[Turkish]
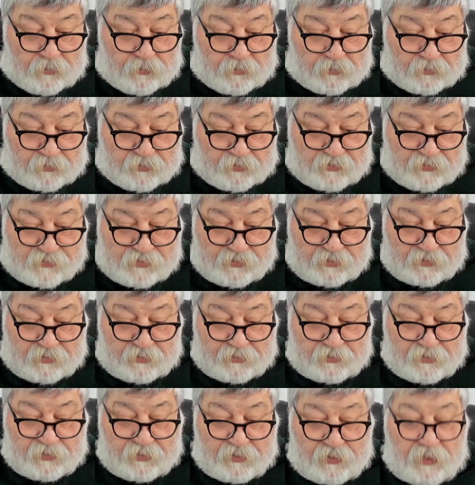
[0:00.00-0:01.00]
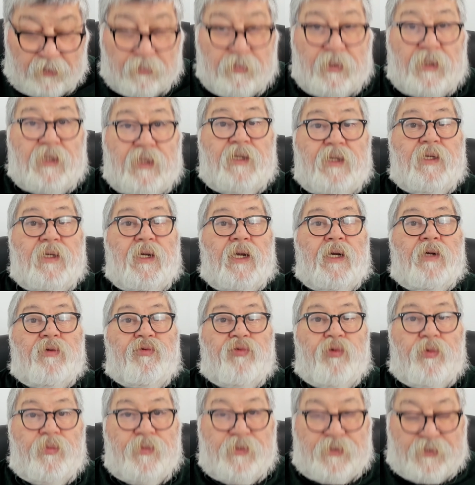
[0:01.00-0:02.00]
TSK'da darbelerin
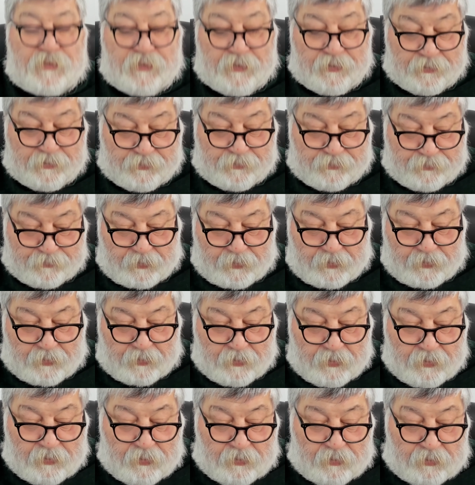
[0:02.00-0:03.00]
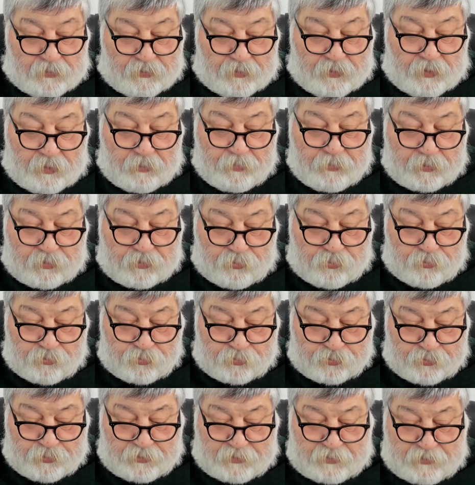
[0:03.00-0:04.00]
anatomisi darbe
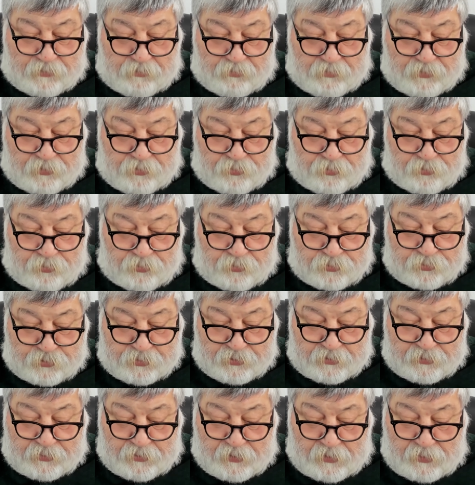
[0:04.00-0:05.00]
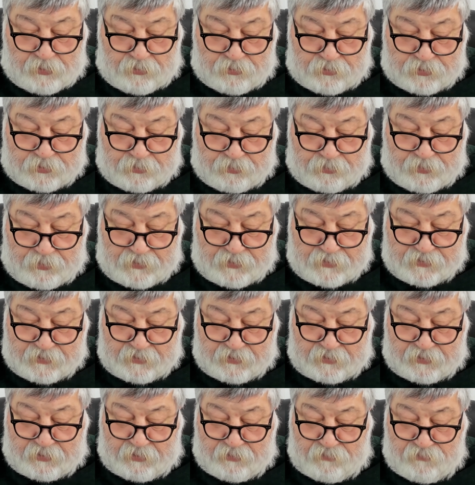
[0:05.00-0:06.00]
konusuna girmeden önce daha önce
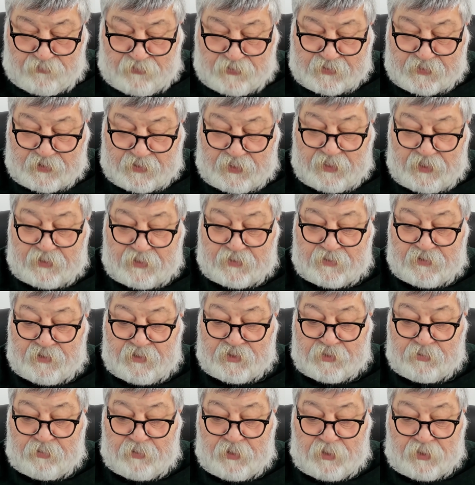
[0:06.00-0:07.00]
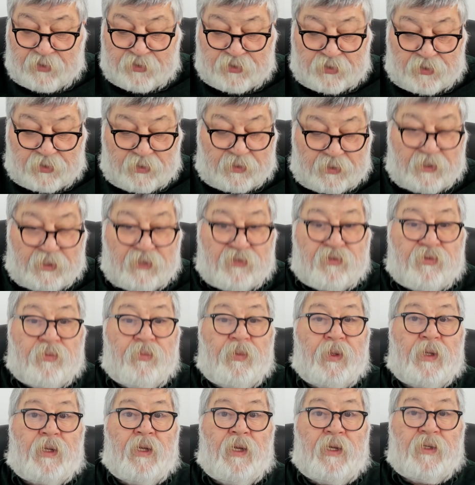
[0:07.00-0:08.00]
bahsettiğim vesayet rejimine açıklık
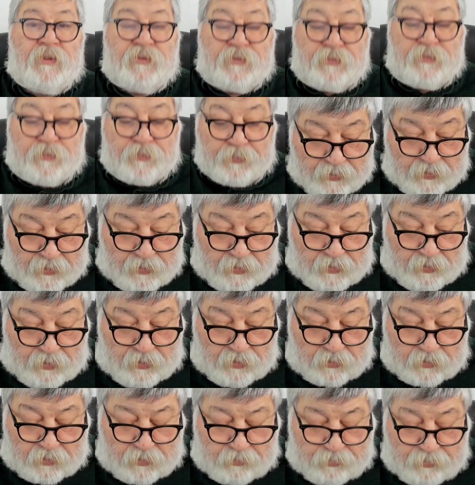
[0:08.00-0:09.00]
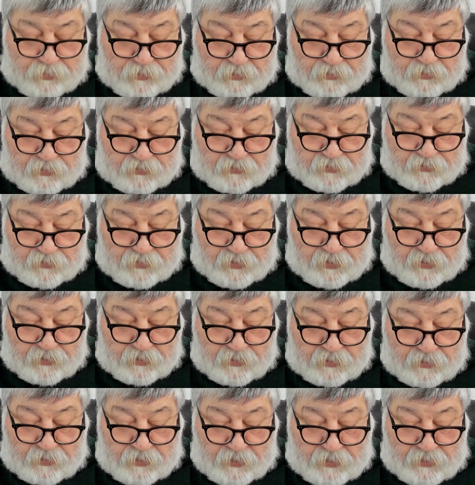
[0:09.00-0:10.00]
getirmek lazım. AKP'nin
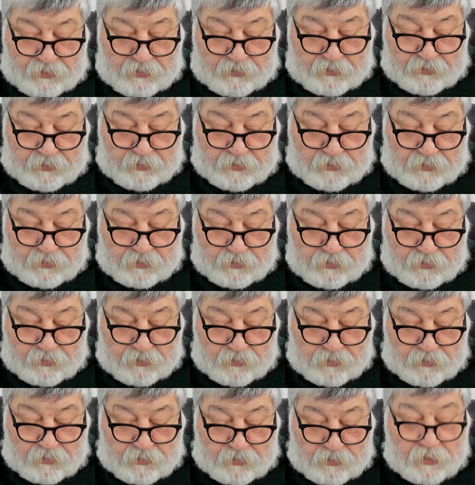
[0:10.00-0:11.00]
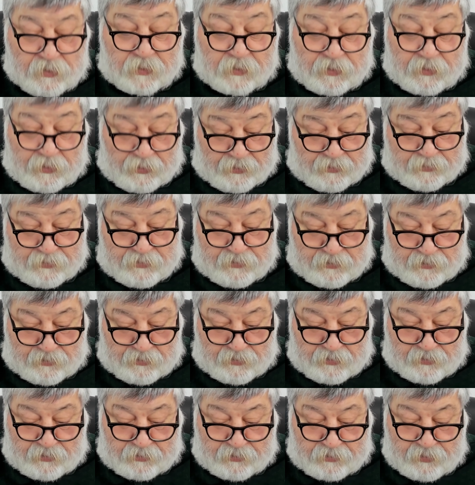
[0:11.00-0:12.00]
iktidara geldiği, ilk geldiği
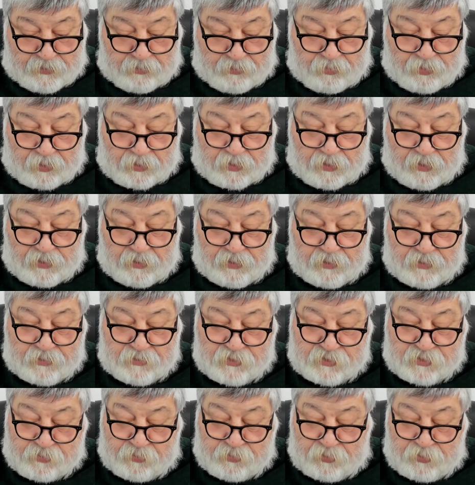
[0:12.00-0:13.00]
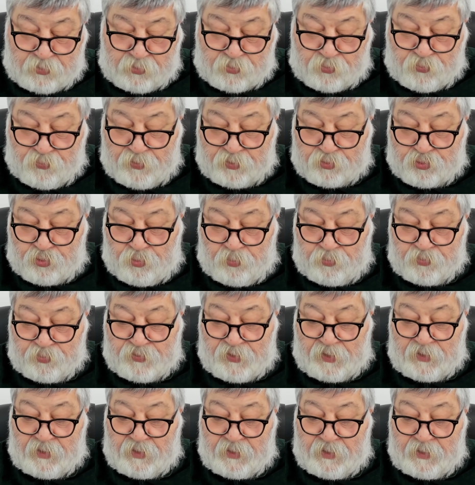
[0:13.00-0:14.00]
yıllarda bakanların ismini kuvvet
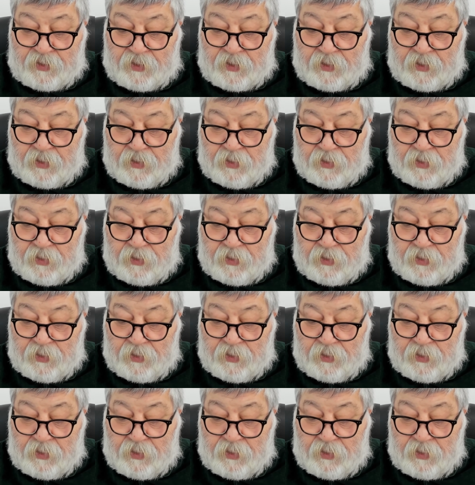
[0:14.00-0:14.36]
komutanlara